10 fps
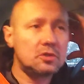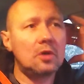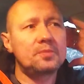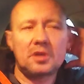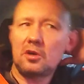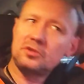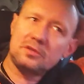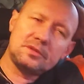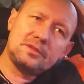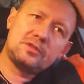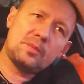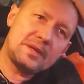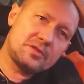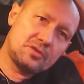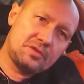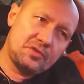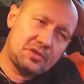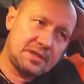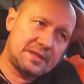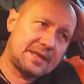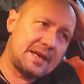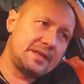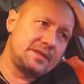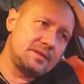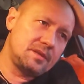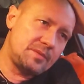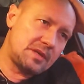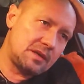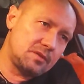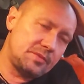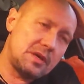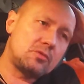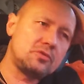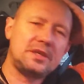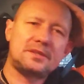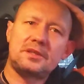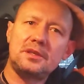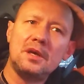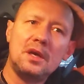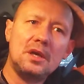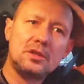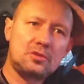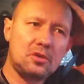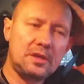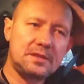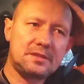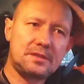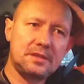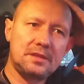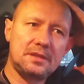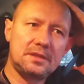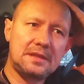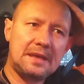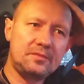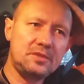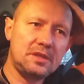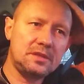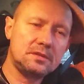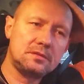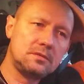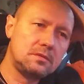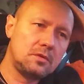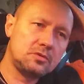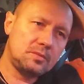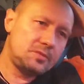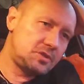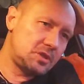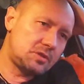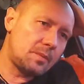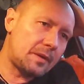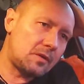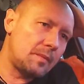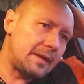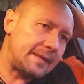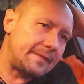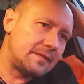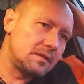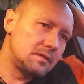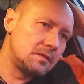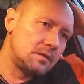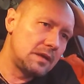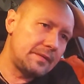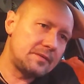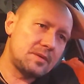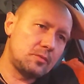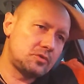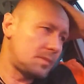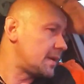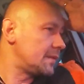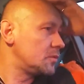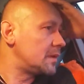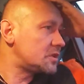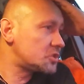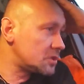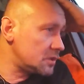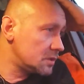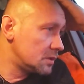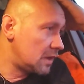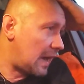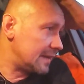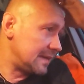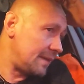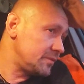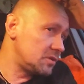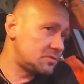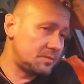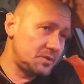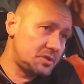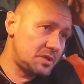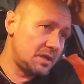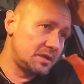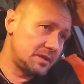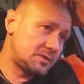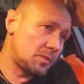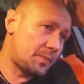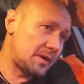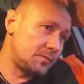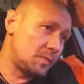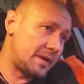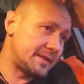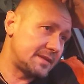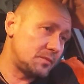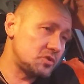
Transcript: To przechodząc, stoperzy oczywiście zagrali e, Michał, Michał Grudniewski. To jest y, dla mnie osobiście stoper numer jeden. Ja wiem, że był stoperem numer 3, ale dla mnie osobiście jest stoperem numer jeden.